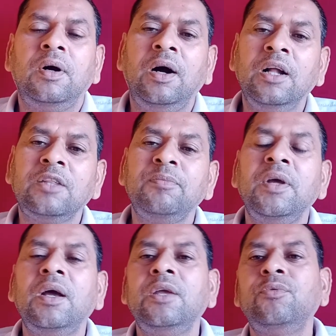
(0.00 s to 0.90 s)
हाथ में
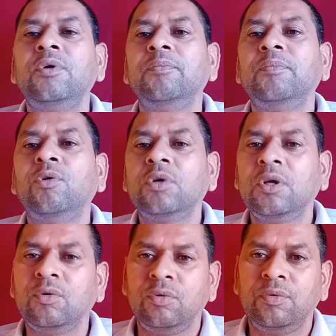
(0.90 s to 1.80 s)
आए हुए मौके
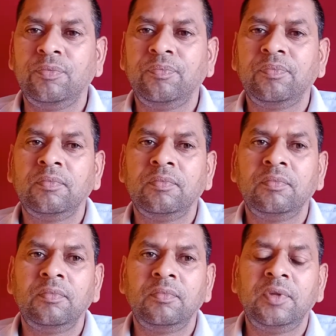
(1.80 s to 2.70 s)
को
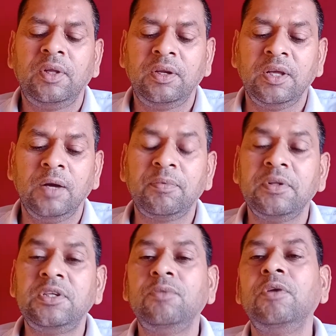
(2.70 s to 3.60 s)
यानी कि आपके
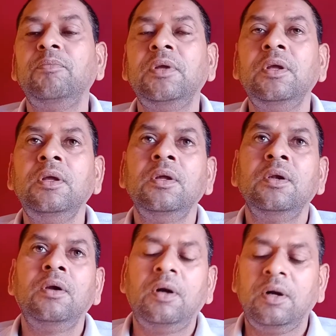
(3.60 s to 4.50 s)
जीवन में
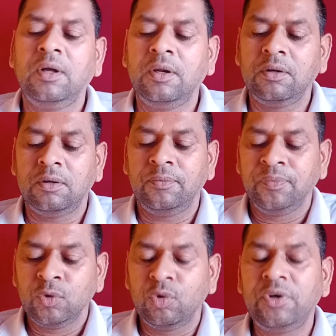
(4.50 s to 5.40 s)
अगर
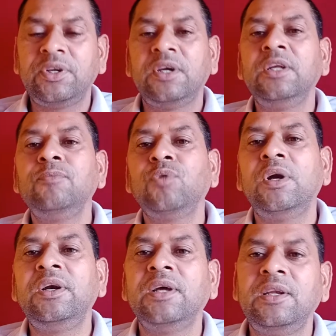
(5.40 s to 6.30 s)
कोई टर्निंग
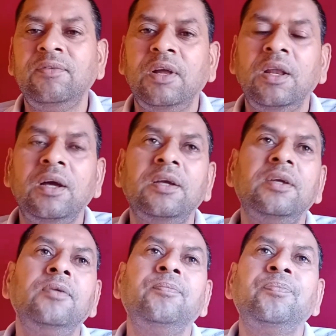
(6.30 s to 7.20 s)
पॉइंट आने वाला है
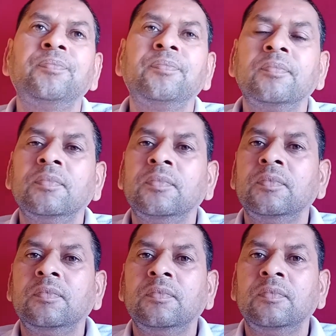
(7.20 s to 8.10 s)

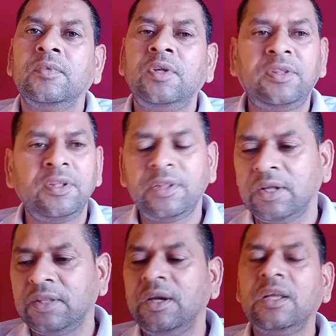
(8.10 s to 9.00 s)
किसी
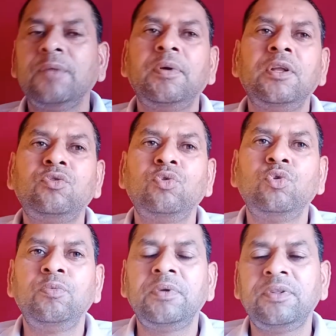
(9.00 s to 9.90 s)
साधना के
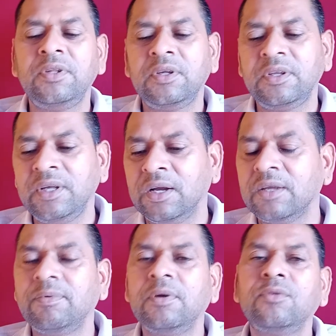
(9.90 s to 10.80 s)
फलस्वरूप किसी क्रिया के
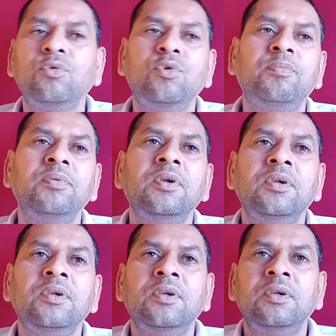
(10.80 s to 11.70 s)
फलस्वरूप
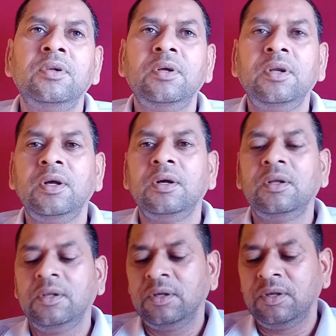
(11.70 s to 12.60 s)
है ना
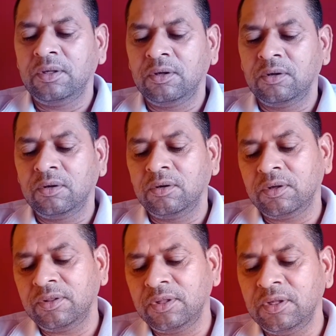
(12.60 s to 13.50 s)
और
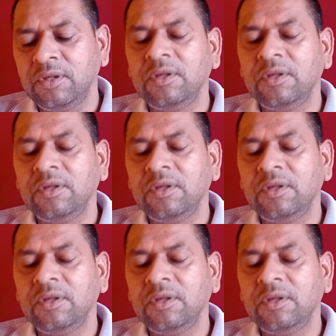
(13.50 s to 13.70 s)
किसी